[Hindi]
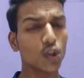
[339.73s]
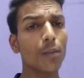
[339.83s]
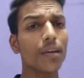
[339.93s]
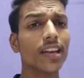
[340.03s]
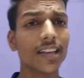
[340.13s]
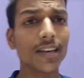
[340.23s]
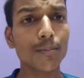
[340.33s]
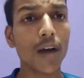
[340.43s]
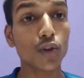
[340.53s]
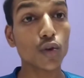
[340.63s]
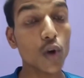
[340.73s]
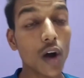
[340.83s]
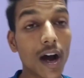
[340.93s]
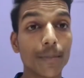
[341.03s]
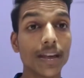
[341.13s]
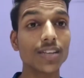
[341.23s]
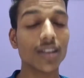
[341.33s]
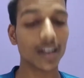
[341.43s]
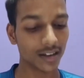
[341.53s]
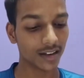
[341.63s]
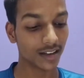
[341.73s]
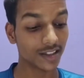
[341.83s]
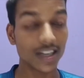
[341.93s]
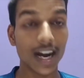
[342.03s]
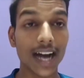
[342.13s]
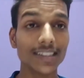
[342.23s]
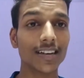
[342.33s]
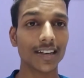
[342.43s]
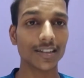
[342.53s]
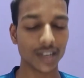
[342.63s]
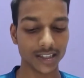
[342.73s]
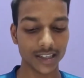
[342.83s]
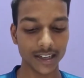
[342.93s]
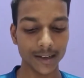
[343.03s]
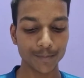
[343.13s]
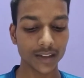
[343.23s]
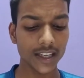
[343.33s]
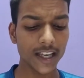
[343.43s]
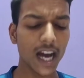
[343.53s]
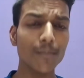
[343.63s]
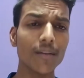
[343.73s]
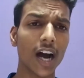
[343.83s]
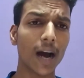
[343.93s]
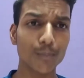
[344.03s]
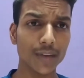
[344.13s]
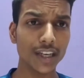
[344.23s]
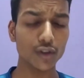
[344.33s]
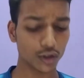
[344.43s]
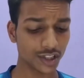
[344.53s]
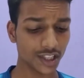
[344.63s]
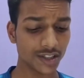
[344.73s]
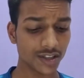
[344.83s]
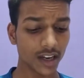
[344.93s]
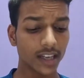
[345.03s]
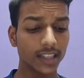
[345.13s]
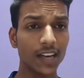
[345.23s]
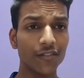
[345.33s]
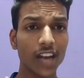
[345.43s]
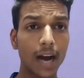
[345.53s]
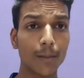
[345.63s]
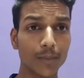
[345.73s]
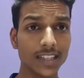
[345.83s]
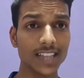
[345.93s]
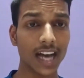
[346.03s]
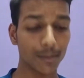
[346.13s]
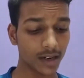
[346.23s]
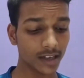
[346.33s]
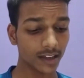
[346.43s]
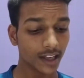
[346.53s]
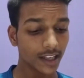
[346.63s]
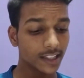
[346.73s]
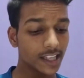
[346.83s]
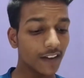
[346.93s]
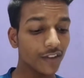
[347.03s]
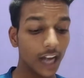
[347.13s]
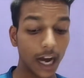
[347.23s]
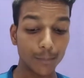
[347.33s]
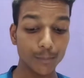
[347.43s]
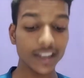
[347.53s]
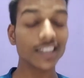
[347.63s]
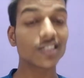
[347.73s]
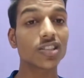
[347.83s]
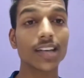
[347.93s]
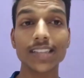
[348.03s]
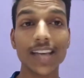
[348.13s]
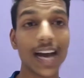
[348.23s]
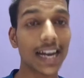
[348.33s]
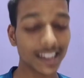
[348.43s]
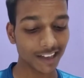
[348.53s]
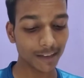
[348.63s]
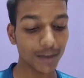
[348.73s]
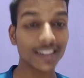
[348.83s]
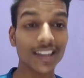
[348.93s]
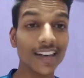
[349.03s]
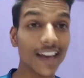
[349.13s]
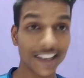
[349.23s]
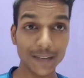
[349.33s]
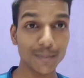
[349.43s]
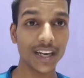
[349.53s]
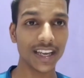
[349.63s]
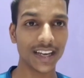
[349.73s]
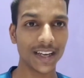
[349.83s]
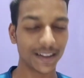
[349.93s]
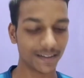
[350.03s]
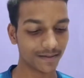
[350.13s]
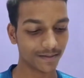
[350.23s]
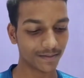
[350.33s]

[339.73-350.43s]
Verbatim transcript: तो हमें इन बातों को हमेशा याद रखना चाहिए कि हम अपनी कोशिश या फिर अपने सामर्थ्य या फिर अपनी इच्छा से आदर के पात्र नहीं बने हैं